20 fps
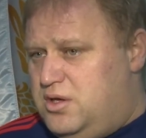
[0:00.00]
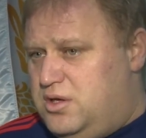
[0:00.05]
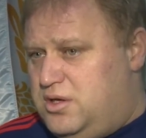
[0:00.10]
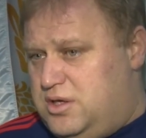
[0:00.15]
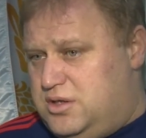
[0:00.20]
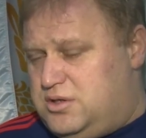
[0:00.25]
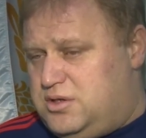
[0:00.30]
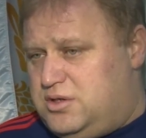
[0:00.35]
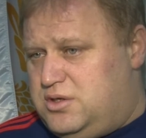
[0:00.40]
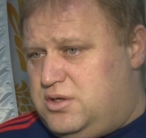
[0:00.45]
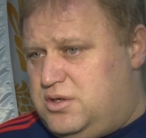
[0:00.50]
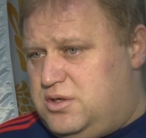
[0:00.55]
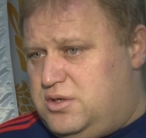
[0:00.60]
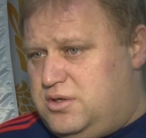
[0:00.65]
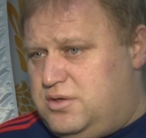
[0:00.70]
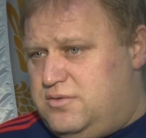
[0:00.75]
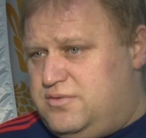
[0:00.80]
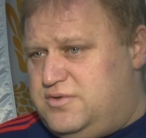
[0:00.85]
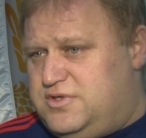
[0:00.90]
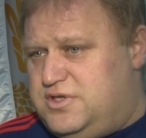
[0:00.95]

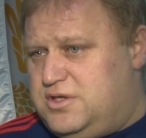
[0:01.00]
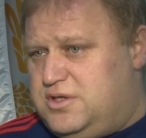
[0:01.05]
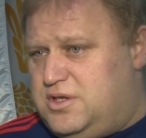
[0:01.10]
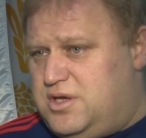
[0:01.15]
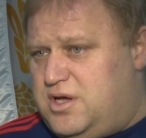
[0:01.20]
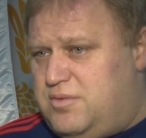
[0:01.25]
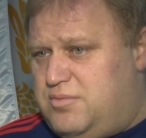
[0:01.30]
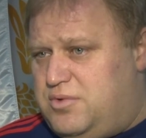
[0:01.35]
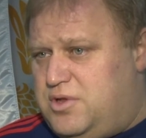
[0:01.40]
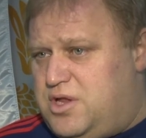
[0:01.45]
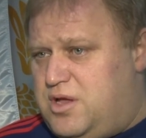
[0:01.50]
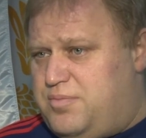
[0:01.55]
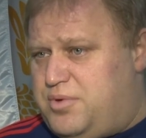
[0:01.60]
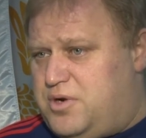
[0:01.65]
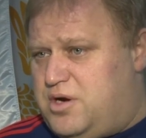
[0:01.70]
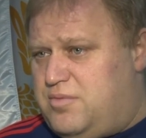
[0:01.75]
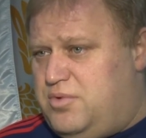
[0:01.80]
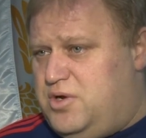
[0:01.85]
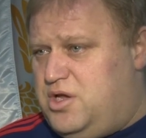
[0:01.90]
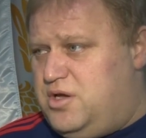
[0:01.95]
Это всегда была
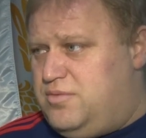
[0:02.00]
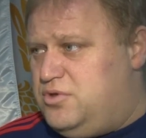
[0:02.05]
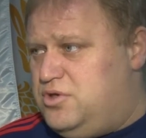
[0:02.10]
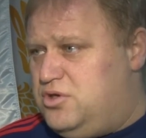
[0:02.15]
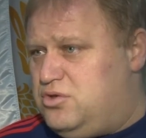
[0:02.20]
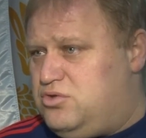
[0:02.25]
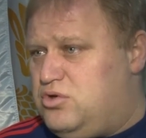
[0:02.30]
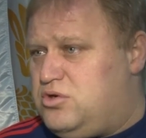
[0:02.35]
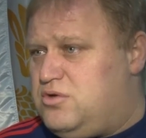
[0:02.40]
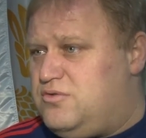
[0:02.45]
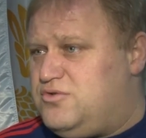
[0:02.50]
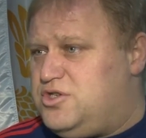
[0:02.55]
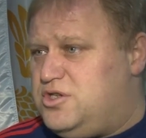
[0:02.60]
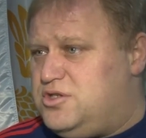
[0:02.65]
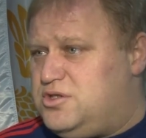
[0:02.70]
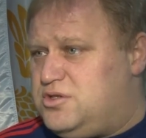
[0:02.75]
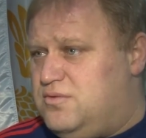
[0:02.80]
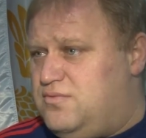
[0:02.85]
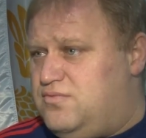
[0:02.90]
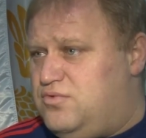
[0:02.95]
проблема не только в
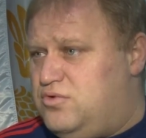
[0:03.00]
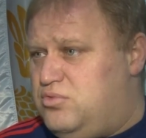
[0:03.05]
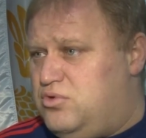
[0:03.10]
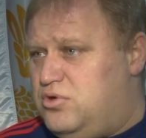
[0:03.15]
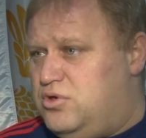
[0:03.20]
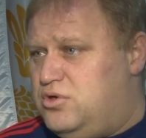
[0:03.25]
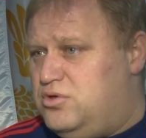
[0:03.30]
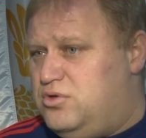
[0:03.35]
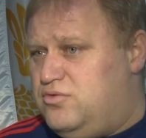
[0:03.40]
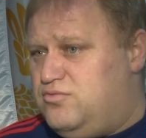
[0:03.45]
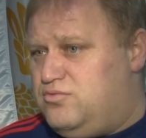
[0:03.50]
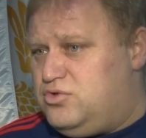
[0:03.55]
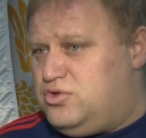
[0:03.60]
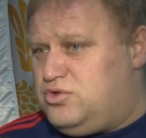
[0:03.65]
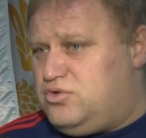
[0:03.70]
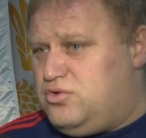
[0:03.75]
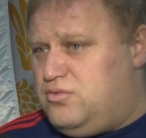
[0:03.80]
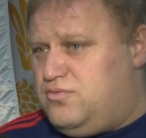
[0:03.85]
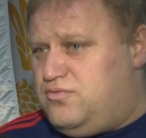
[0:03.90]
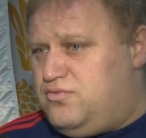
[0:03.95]
женском футболе, но и в
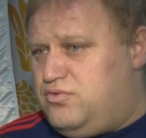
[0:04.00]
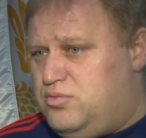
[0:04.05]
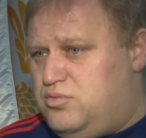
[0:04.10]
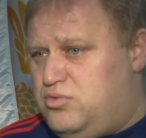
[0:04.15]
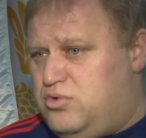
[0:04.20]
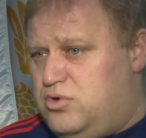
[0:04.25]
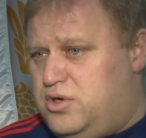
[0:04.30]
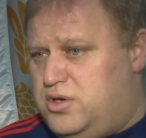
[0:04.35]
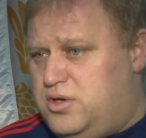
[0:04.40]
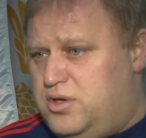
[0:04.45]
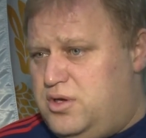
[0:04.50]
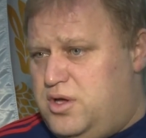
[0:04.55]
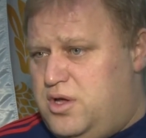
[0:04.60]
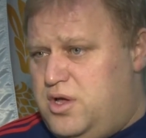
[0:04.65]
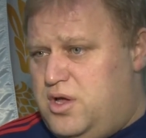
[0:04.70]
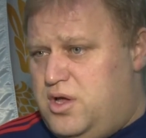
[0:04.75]
мужском футболе.